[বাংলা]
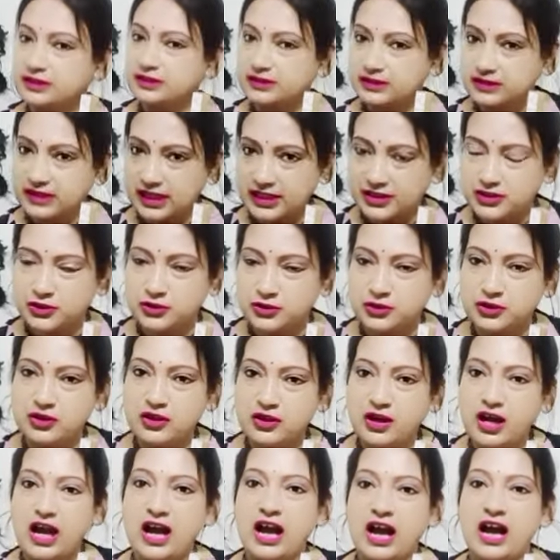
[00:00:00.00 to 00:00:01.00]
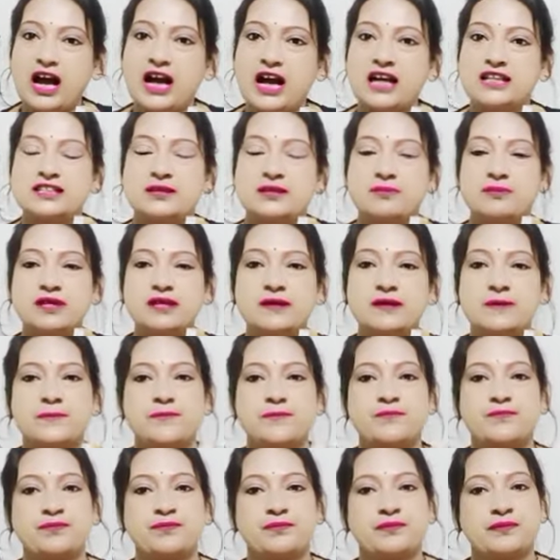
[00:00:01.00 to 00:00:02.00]
তার জন্য আজ আমি
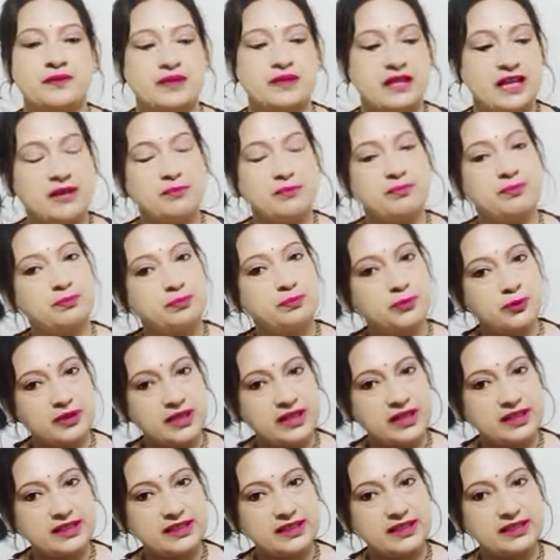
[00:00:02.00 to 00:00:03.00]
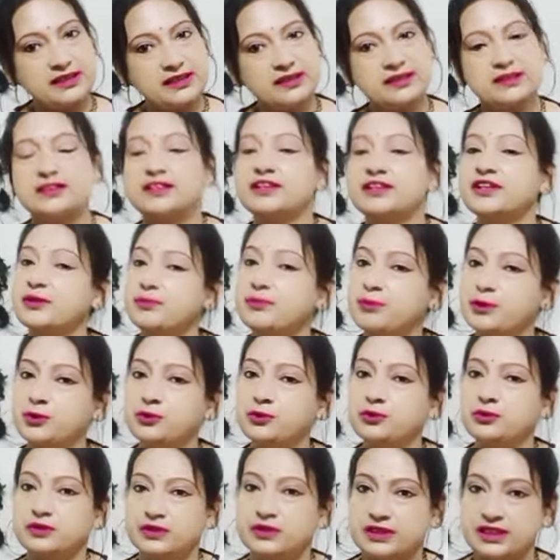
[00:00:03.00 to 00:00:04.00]
এই প্রোডাক্টটার রিভিউ
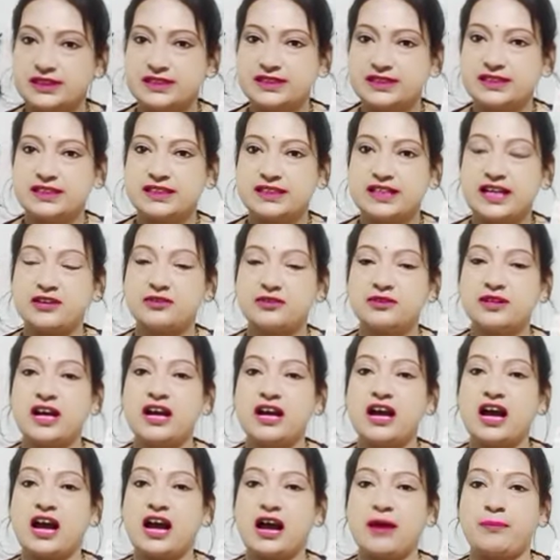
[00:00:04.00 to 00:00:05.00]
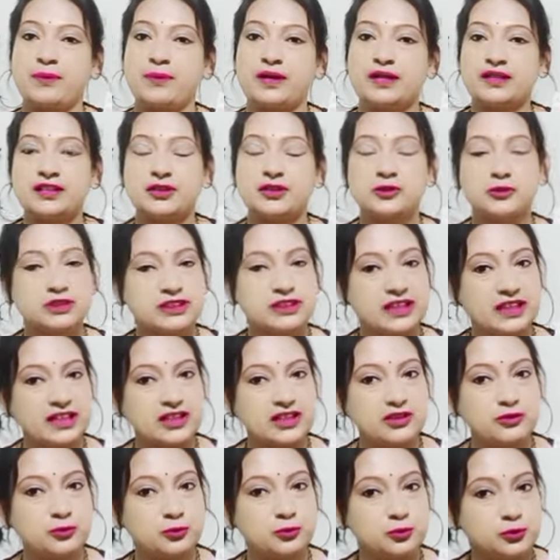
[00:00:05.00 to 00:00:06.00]
দিচ্ছি কারণ আপনাদেরও জানা
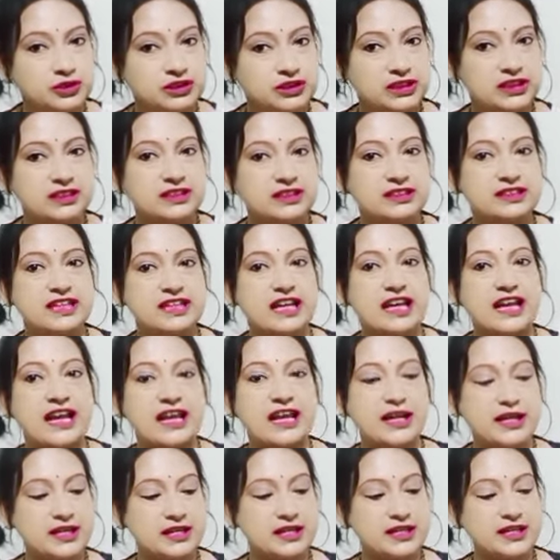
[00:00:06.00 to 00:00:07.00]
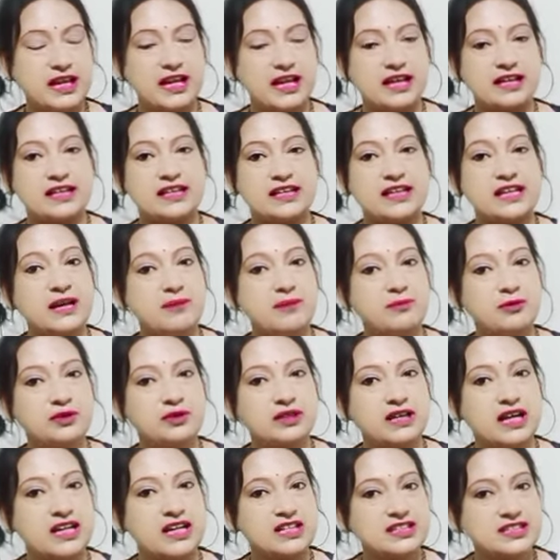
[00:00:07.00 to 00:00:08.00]
উচিত যে এই কি এমন
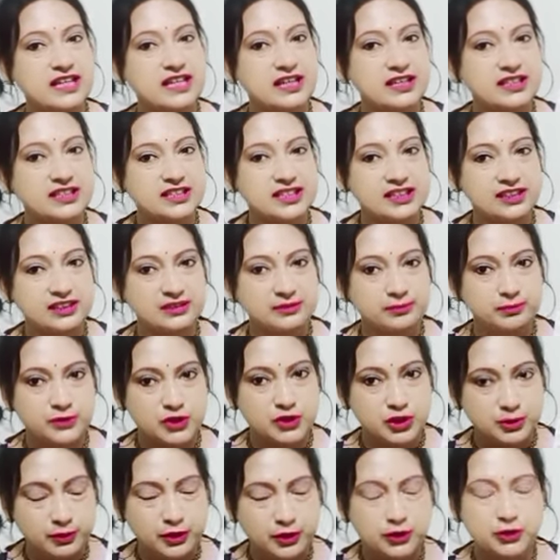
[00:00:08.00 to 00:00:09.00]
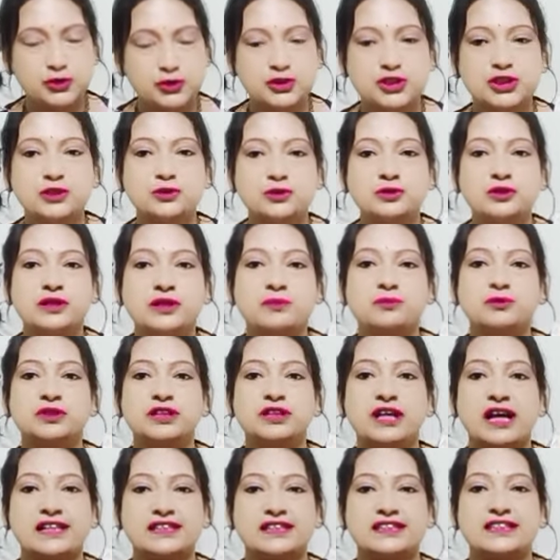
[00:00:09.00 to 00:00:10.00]
খাস এই সীমান্ত সিন্দুরের
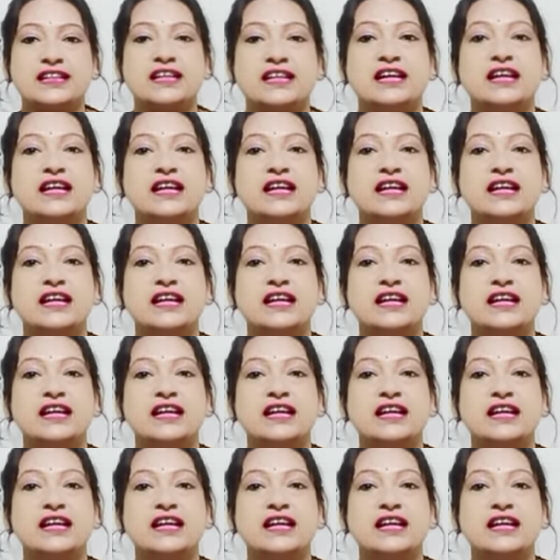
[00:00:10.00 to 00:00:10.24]
মধ্যে আছে